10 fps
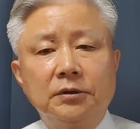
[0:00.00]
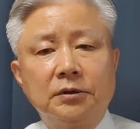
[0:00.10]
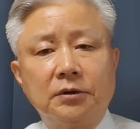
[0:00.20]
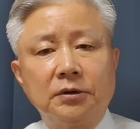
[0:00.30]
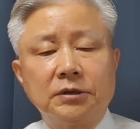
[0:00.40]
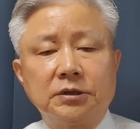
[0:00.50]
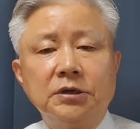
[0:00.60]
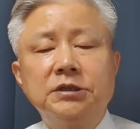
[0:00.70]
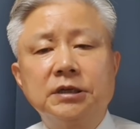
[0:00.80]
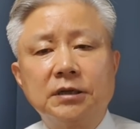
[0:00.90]
어,
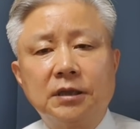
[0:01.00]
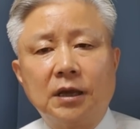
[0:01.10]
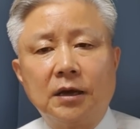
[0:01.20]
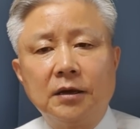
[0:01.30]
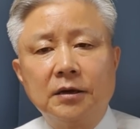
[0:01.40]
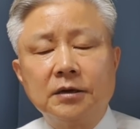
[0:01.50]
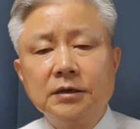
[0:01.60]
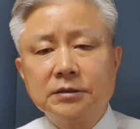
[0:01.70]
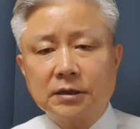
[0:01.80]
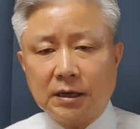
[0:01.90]
의식인데
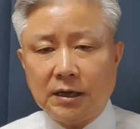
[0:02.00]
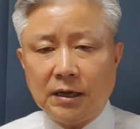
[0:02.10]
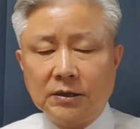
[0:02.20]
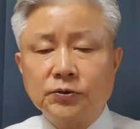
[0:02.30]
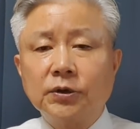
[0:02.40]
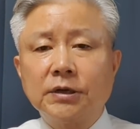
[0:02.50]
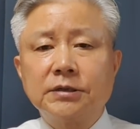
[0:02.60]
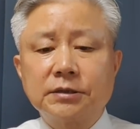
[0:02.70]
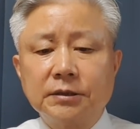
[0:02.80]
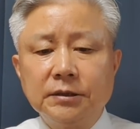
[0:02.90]
거기서
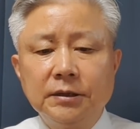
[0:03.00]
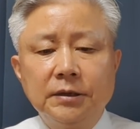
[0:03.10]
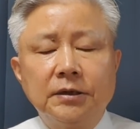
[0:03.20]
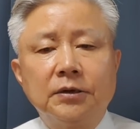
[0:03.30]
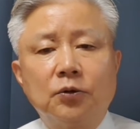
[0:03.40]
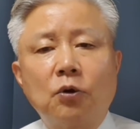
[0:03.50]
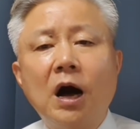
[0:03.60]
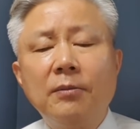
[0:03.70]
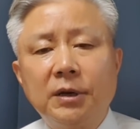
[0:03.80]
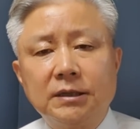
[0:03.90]
계속해서 어,
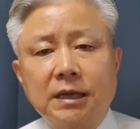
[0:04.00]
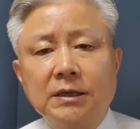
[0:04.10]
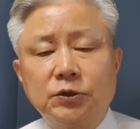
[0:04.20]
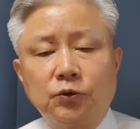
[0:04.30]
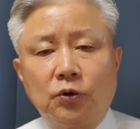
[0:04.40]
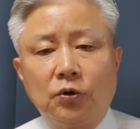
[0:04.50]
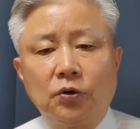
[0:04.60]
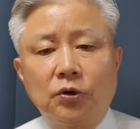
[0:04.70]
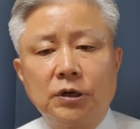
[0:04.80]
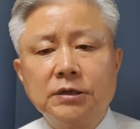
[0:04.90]
과만 따지고
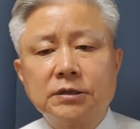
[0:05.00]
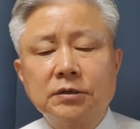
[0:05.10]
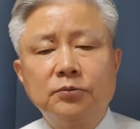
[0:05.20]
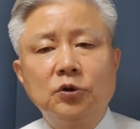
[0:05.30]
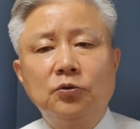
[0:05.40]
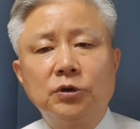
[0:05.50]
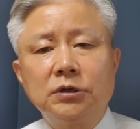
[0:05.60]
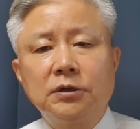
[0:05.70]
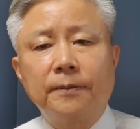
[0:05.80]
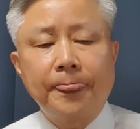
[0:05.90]
그래서 뭐
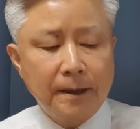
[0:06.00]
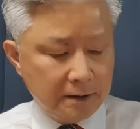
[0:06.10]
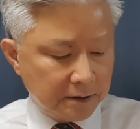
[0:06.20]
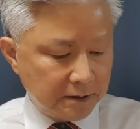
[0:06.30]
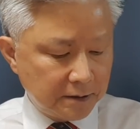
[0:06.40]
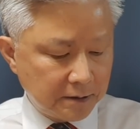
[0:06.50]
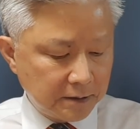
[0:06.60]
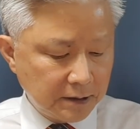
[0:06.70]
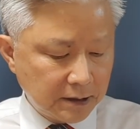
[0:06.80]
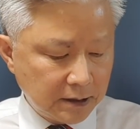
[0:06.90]
우리는 어,
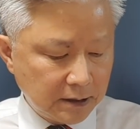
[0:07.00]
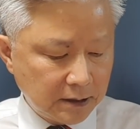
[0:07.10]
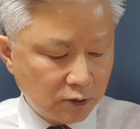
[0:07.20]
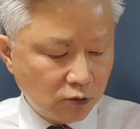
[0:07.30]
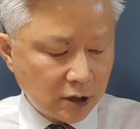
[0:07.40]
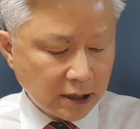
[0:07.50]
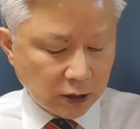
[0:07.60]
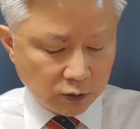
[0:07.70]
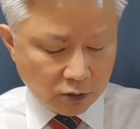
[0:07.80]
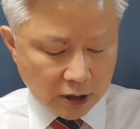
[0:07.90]
여기
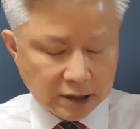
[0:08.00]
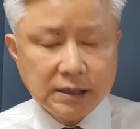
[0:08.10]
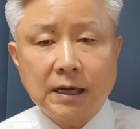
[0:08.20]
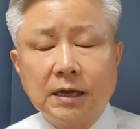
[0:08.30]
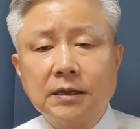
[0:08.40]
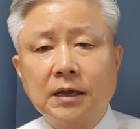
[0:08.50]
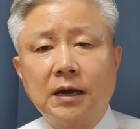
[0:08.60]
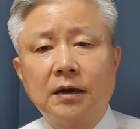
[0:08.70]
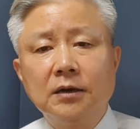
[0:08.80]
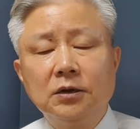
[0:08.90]
국가장도 할지
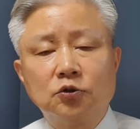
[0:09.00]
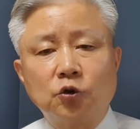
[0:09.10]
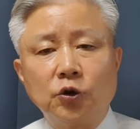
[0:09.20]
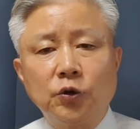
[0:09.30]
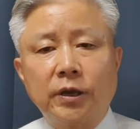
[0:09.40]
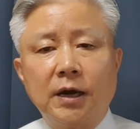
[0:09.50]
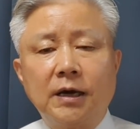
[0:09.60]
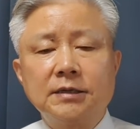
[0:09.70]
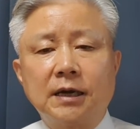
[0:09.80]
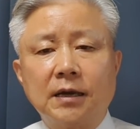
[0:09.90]
않겠다. 조기도
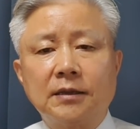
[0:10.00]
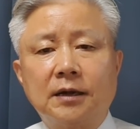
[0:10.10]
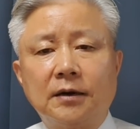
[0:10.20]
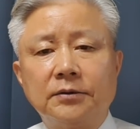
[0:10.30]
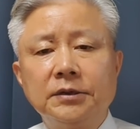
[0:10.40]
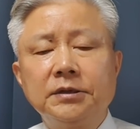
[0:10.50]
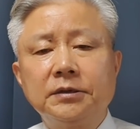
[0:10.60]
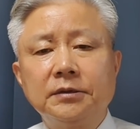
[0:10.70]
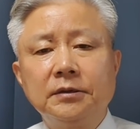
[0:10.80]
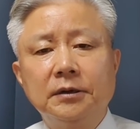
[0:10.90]
계약하지 않겠다
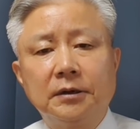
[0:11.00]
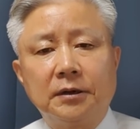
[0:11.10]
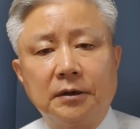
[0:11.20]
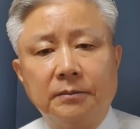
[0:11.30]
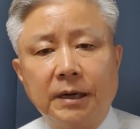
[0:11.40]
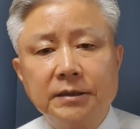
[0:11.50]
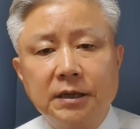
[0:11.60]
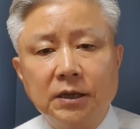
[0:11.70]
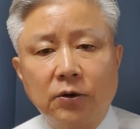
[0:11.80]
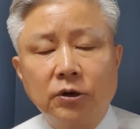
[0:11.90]
이런 어,
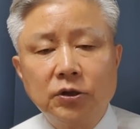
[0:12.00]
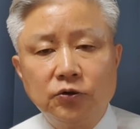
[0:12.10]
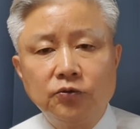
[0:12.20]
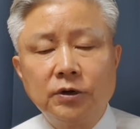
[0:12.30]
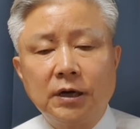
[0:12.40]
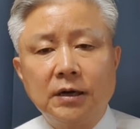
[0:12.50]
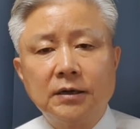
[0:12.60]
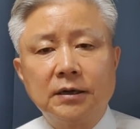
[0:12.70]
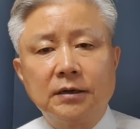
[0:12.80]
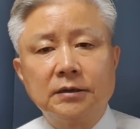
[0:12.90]
말들이 나오는
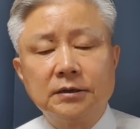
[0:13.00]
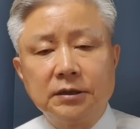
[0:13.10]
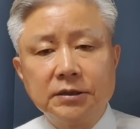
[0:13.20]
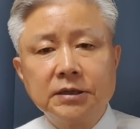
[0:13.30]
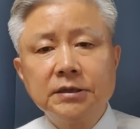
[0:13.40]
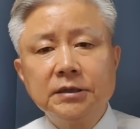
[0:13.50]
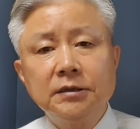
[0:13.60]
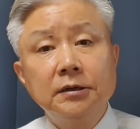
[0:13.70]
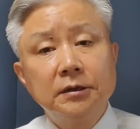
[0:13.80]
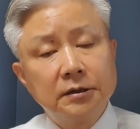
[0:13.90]
이유가
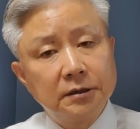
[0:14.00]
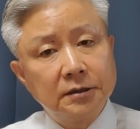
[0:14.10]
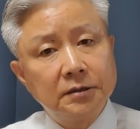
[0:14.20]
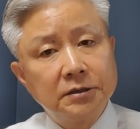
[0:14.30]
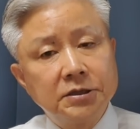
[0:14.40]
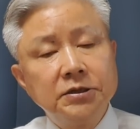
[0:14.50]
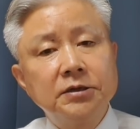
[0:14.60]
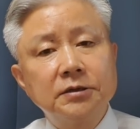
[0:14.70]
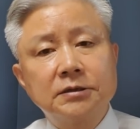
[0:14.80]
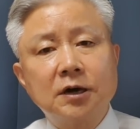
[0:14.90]
여전히
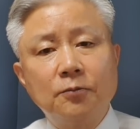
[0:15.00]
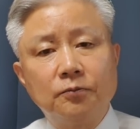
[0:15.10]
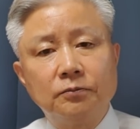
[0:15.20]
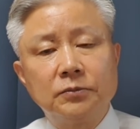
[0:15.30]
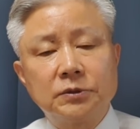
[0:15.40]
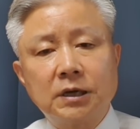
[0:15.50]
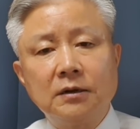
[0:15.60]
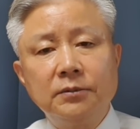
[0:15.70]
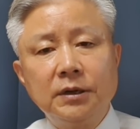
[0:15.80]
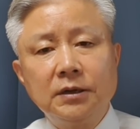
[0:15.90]
진영 싸움,
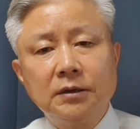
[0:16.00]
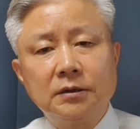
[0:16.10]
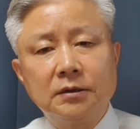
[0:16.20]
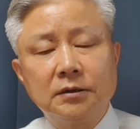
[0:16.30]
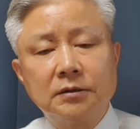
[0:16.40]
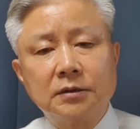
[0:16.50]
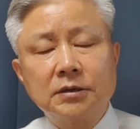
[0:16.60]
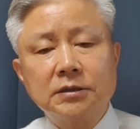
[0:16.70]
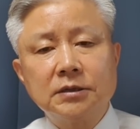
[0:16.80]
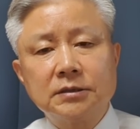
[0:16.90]
삶의
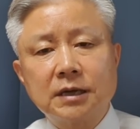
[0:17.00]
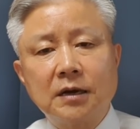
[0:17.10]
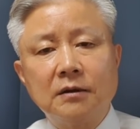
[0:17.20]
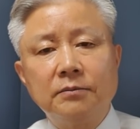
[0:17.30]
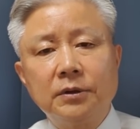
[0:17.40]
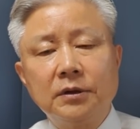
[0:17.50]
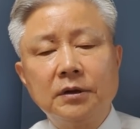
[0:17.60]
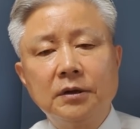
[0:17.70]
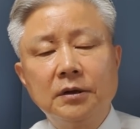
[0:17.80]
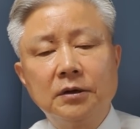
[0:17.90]
특정
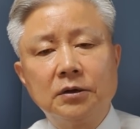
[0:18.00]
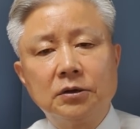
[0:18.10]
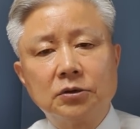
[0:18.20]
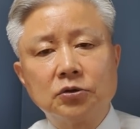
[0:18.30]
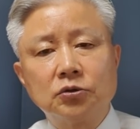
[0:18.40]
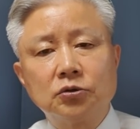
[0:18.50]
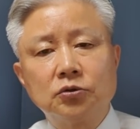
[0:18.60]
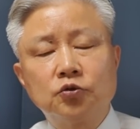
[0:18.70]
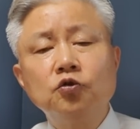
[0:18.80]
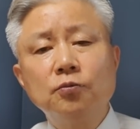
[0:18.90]
삶의 그
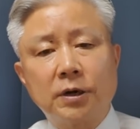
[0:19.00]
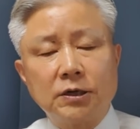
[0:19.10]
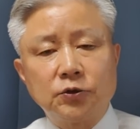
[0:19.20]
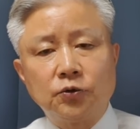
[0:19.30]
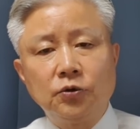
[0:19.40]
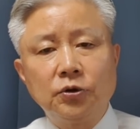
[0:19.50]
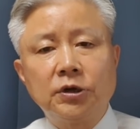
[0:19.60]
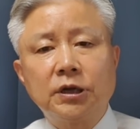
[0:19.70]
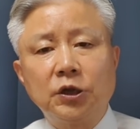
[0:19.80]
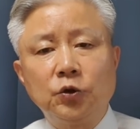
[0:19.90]
죽음까지도
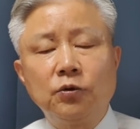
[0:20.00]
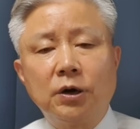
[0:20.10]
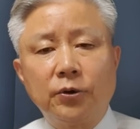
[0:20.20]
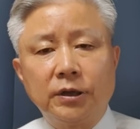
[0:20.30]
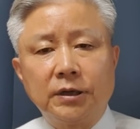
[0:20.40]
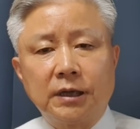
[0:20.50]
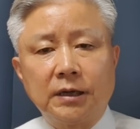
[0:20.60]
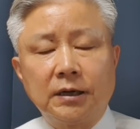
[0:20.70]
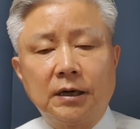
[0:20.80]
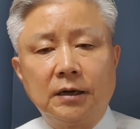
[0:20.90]
그렇게 이용하고 있는 것
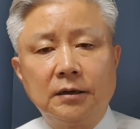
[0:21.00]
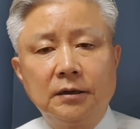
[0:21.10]
아닌가.